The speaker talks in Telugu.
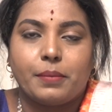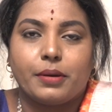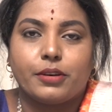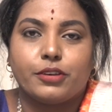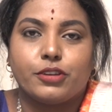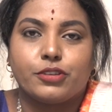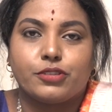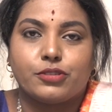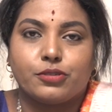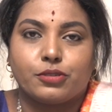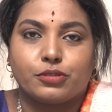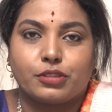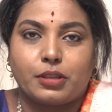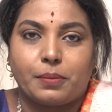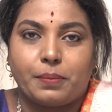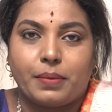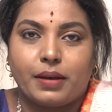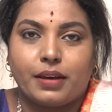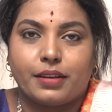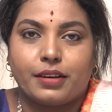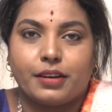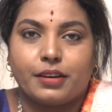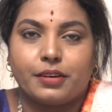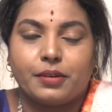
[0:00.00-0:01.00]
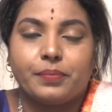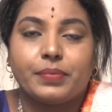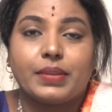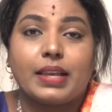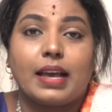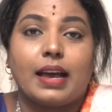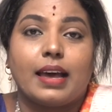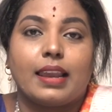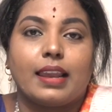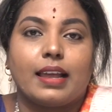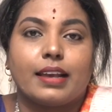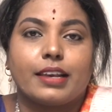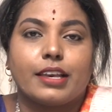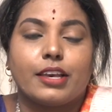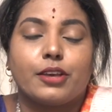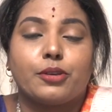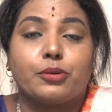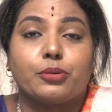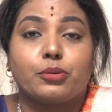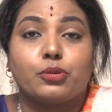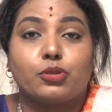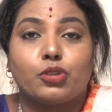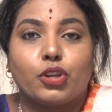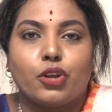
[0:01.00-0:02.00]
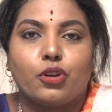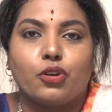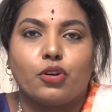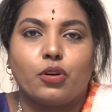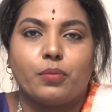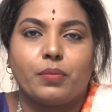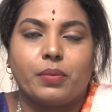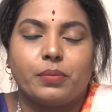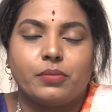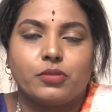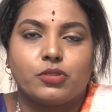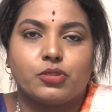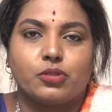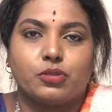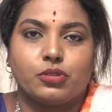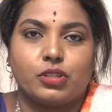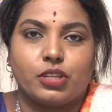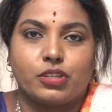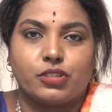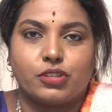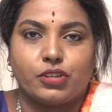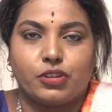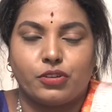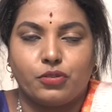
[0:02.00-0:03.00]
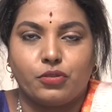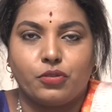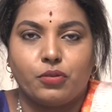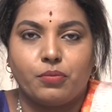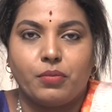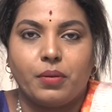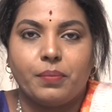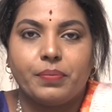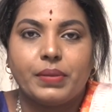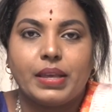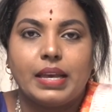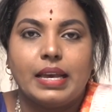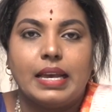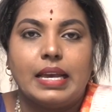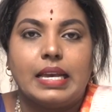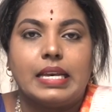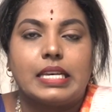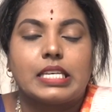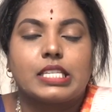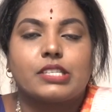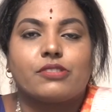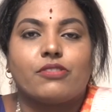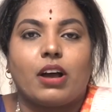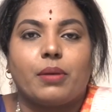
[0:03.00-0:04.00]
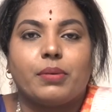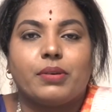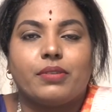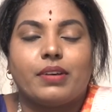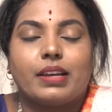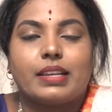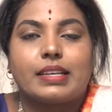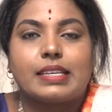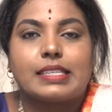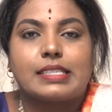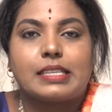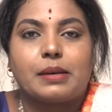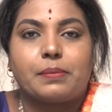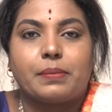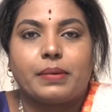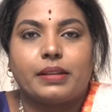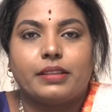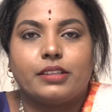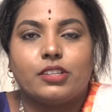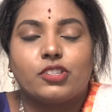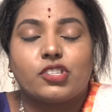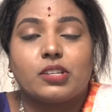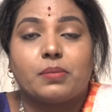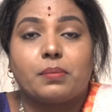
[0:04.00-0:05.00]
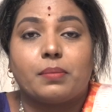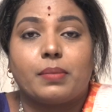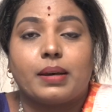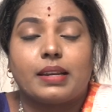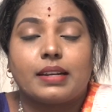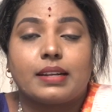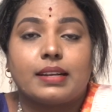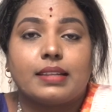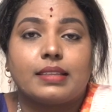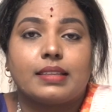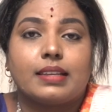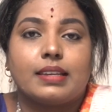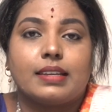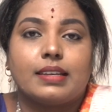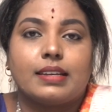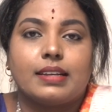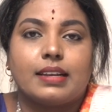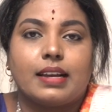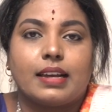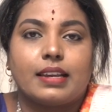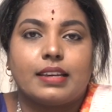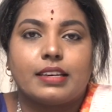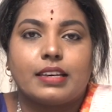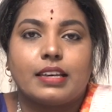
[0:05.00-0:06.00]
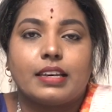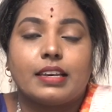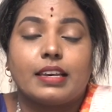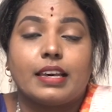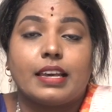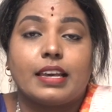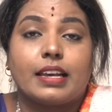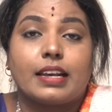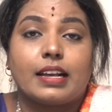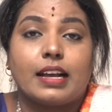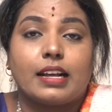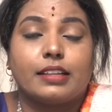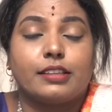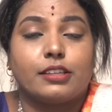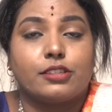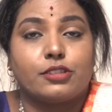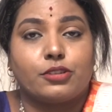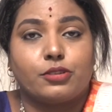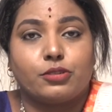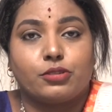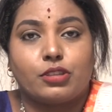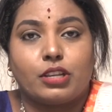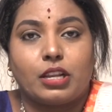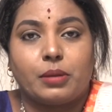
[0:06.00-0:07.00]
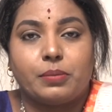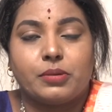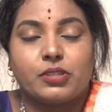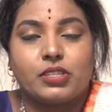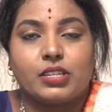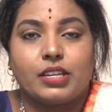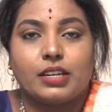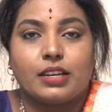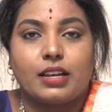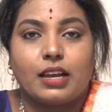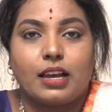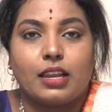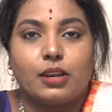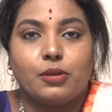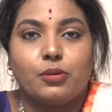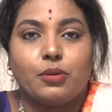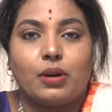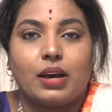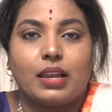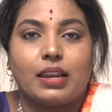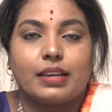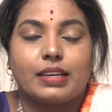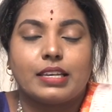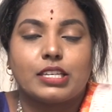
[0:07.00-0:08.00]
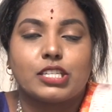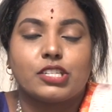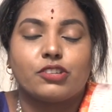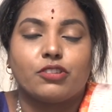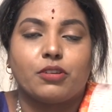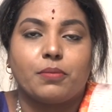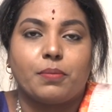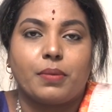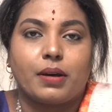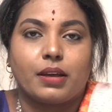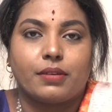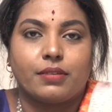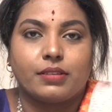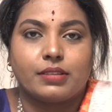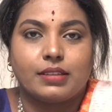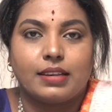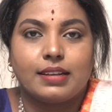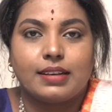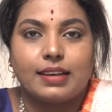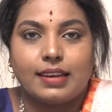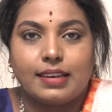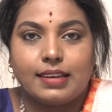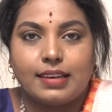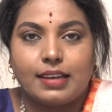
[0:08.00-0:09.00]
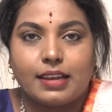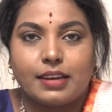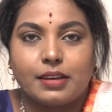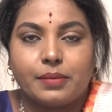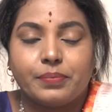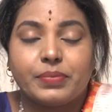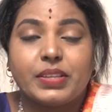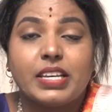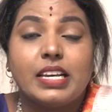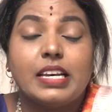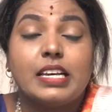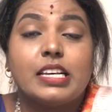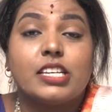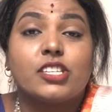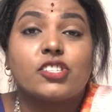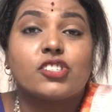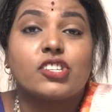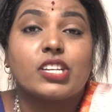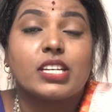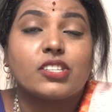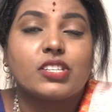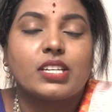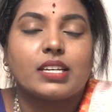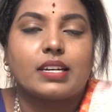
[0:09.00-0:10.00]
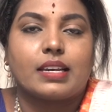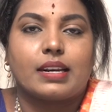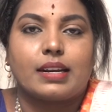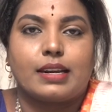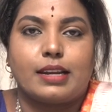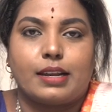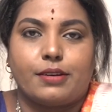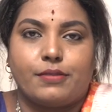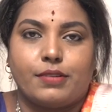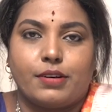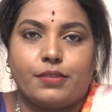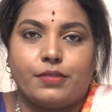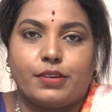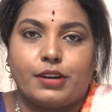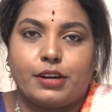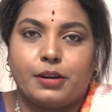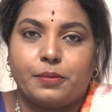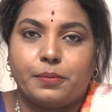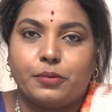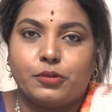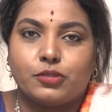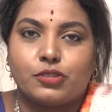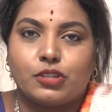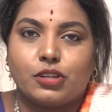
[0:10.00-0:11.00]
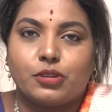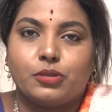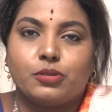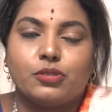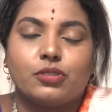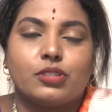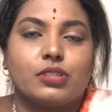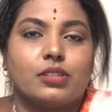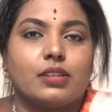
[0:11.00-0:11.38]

మన్యుసూక్త పారాయణం అలాగే రుద్రహోమం సుదర్శన హోమం స్వామివారికి సంబంధించిన మరకత లింగానికి ఏకాదశ రుద్రాభిషేకాలు అలాగే శివపార్వతుల కళ్యాణం శ్రీచక్ర నవావరణ పూజలు